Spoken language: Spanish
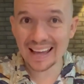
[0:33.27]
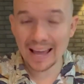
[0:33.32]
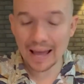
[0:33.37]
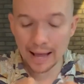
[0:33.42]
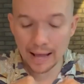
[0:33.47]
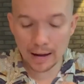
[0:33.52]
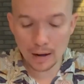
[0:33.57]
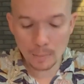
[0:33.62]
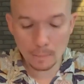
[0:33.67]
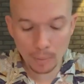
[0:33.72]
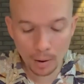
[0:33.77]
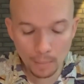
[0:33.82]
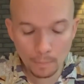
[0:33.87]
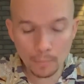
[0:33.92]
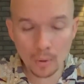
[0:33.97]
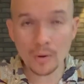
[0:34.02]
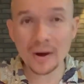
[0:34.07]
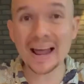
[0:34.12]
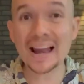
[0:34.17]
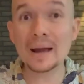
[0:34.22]
el
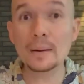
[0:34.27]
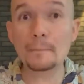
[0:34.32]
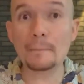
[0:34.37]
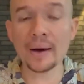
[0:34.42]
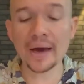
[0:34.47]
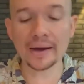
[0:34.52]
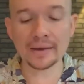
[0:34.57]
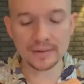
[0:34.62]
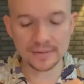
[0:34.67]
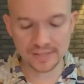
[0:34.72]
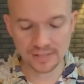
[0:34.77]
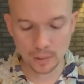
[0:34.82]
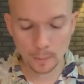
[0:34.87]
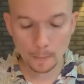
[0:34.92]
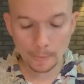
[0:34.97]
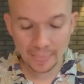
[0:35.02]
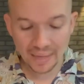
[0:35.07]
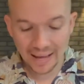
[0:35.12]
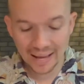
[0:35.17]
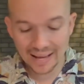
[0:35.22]
bombo, el bass.
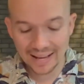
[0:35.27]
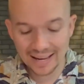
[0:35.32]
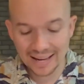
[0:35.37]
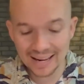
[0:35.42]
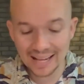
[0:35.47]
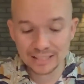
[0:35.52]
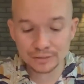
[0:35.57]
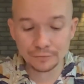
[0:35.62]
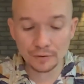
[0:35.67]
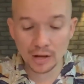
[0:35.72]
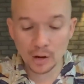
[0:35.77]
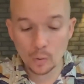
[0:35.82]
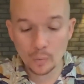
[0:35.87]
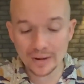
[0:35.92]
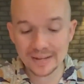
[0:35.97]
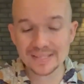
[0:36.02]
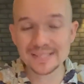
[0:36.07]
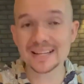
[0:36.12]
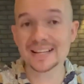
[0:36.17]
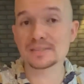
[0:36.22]
En las
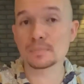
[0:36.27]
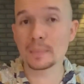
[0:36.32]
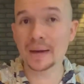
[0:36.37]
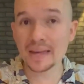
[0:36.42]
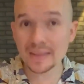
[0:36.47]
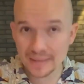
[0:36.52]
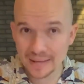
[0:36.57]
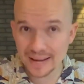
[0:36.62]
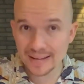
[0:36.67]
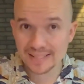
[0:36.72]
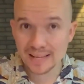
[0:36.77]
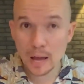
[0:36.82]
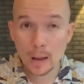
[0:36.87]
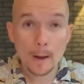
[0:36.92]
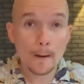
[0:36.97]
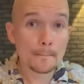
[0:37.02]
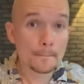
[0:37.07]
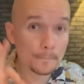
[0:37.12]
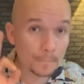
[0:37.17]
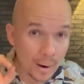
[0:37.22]
frecuencias medias
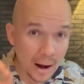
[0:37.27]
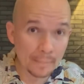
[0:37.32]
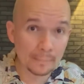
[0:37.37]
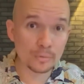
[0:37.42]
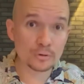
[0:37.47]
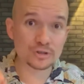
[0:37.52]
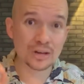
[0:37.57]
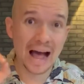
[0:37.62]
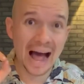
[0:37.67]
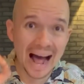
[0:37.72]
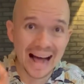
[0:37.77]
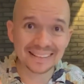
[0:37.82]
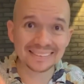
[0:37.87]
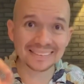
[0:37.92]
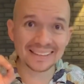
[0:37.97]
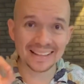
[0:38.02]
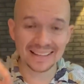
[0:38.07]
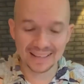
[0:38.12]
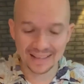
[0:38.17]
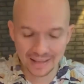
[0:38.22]
vamos a
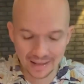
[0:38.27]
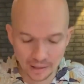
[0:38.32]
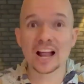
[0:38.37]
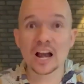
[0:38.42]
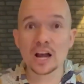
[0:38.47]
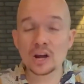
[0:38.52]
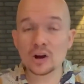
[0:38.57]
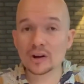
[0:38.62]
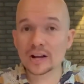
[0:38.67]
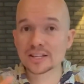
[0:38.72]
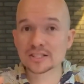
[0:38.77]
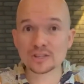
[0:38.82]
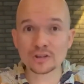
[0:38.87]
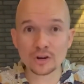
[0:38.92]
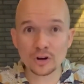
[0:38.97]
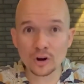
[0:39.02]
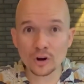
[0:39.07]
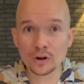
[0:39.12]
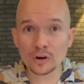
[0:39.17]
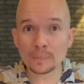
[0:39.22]
tener lo que
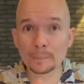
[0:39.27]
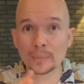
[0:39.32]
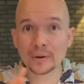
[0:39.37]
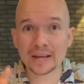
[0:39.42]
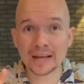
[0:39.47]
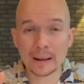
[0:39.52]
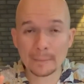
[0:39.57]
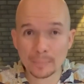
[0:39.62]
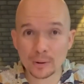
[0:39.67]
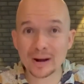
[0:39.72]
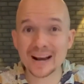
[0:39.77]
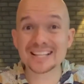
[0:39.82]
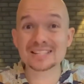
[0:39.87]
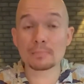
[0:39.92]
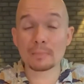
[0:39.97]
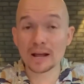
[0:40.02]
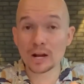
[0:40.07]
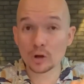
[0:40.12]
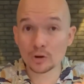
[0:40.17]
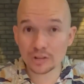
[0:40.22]
son, por ejemplo, las
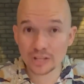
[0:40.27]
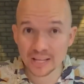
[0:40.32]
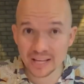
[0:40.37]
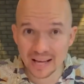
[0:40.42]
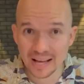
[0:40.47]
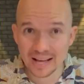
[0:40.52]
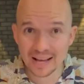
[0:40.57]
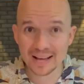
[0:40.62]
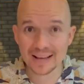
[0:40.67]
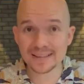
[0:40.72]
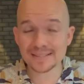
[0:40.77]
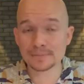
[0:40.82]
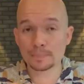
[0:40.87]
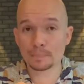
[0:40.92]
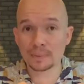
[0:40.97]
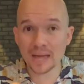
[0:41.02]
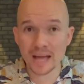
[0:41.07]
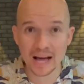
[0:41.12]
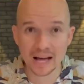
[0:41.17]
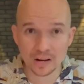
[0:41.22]
melodías,
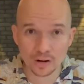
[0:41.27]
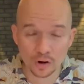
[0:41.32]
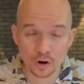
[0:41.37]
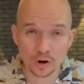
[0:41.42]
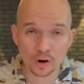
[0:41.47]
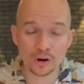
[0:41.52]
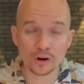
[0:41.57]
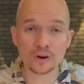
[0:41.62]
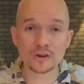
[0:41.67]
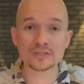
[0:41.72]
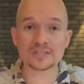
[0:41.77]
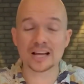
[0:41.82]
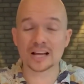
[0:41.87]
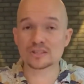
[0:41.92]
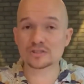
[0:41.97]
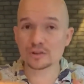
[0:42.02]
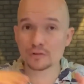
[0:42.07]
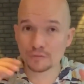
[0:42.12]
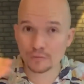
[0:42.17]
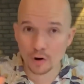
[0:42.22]
piano,
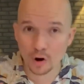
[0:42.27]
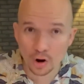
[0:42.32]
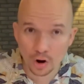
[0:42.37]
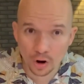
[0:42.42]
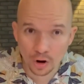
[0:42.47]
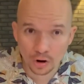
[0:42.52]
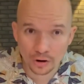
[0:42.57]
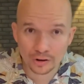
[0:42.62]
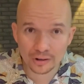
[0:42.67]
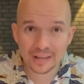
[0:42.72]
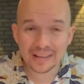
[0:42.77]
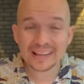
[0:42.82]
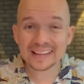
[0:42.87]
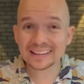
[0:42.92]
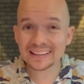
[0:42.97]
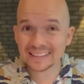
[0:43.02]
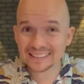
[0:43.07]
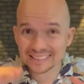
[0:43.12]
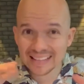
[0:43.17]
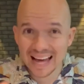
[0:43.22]
saxofón,
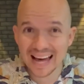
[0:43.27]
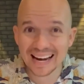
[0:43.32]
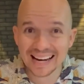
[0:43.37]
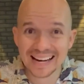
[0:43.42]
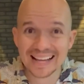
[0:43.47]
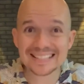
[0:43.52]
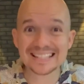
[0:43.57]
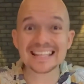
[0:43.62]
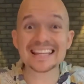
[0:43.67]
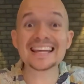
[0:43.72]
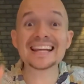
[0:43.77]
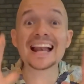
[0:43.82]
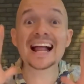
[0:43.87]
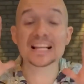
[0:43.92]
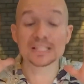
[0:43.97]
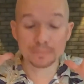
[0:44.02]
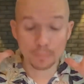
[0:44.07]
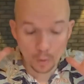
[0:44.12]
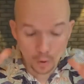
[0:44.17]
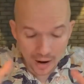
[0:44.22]
guitarras y
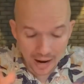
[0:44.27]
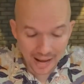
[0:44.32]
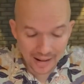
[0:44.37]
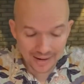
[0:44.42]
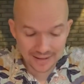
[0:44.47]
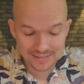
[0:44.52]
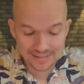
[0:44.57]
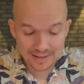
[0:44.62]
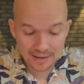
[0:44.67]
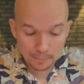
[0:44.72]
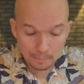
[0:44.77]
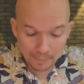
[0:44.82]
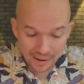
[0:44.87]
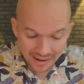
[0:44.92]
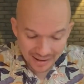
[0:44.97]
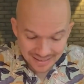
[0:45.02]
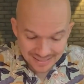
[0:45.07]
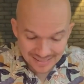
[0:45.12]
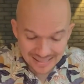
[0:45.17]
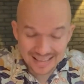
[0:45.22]
las vocales.
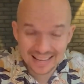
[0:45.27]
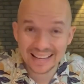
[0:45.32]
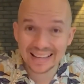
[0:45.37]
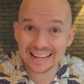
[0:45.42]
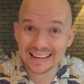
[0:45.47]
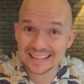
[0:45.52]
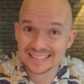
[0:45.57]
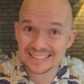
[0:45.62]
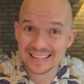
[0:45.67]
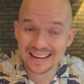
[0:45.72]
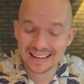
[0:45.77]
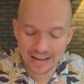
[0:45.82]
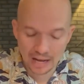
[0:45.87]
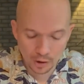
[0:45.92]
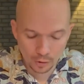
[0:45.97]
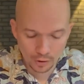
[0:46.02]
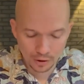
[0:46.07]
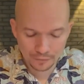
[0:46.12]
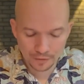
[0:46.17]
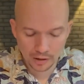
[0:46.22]
Van a estar en este
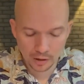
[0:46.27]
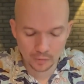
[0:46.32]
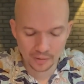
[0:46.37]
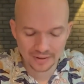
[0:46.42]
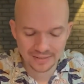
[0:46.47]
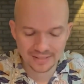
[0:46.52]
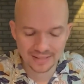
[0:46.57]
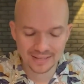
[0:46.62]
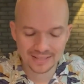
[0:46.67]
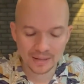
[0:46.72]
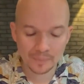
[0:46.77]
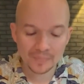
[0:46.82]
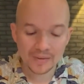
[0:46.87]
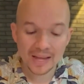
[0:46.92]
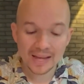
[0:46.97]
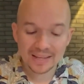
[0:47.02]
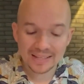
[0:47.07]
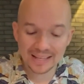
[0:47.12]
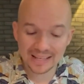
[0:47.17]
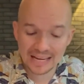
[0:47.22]
rango de frecuencias.
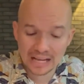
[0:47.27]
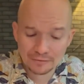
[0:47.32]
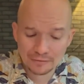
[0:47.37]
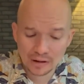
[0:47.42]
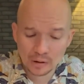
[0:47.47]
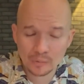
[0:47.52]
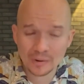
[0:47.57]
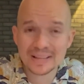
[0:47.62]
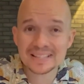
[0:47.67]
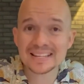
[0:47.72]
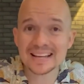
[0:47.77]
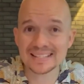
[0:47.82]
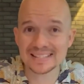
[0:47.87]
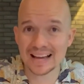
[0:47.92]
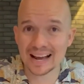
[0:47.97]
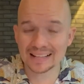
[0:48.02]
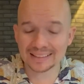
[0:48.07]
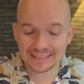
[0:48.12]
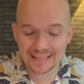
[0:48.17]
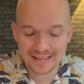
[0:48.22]
Y en las frecuencias
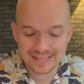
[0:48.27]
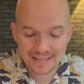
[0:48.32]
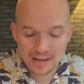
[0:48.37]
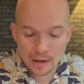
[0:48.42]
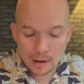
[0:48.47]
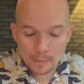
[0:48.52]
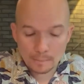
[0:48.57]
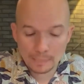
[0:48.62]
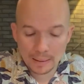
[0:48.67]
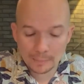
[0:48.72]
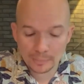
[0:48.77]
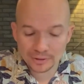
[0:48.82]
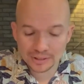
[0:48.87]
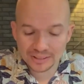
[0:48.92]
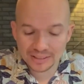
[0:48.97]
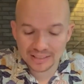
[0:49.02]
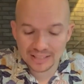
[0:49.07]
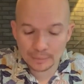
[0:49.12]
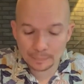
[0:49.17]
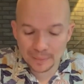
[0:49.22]
altas vamos a
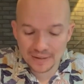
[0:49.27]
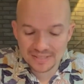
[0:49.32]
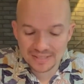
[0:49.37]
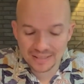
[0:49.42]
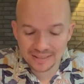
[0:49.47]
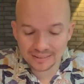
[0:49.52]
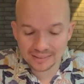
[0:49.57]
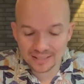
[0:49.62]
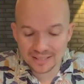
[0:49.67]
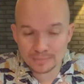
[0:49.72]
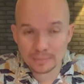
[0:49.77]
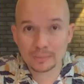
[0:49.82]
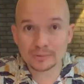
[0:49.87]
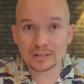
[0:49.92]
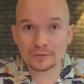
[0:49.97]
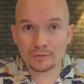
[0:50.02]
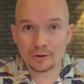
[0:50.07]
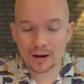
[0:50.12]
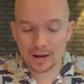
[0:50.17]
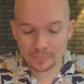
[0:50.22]
tener presentes, vamos
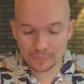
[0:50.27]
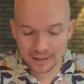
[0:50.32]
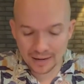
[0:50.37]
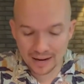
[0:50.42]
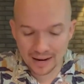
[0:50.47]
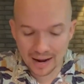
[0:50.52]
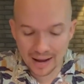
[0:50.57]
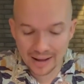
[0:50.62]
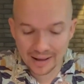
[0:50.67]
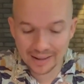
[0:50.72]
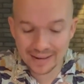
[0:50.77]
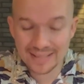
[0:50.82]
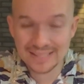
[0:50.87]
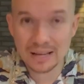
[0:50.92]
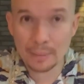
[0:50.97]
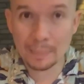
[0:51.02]
a enfocar bien acá, en esta